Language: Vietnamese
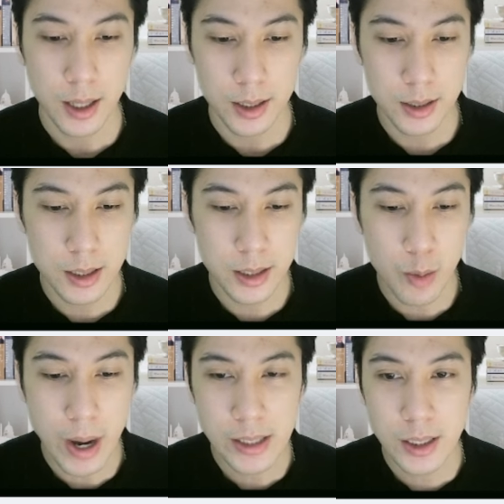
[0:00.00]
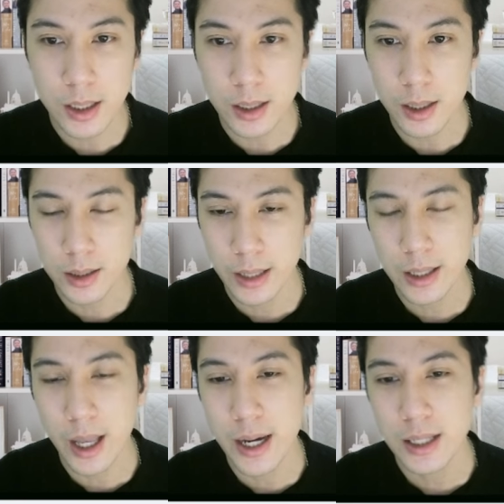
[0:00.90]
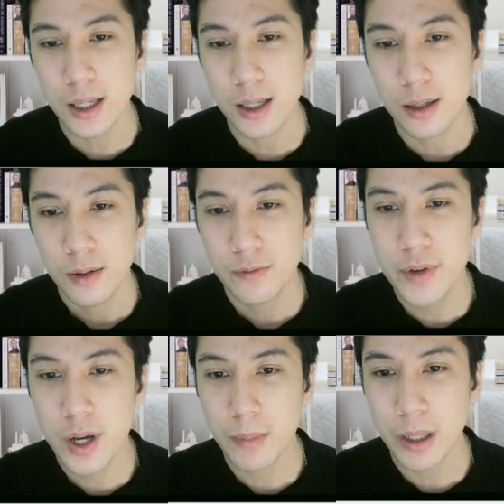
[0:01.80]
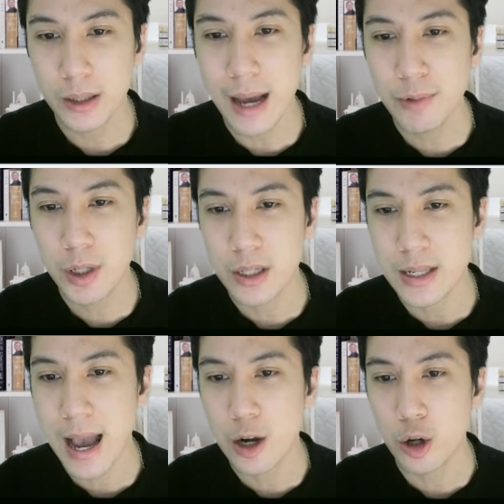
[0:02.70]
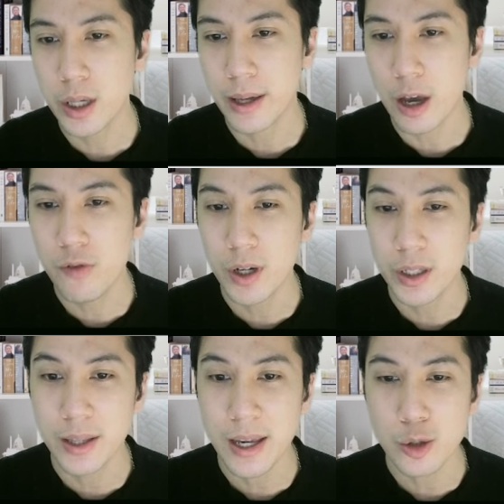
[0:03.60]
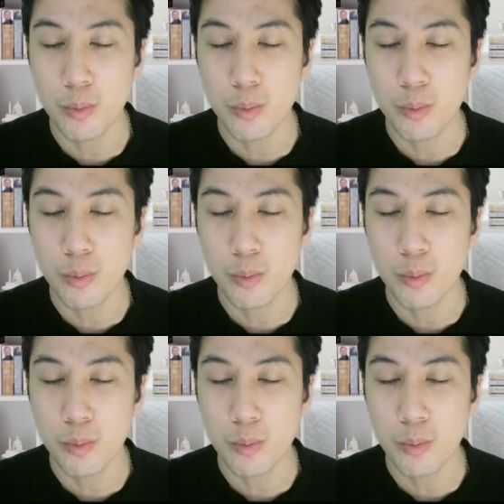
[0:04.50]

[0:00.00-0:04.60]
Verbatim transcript: Thì nếu mà anh chị đã thấy thì việc mà áp lực tỷ giá có thể kéo VNIndex xuống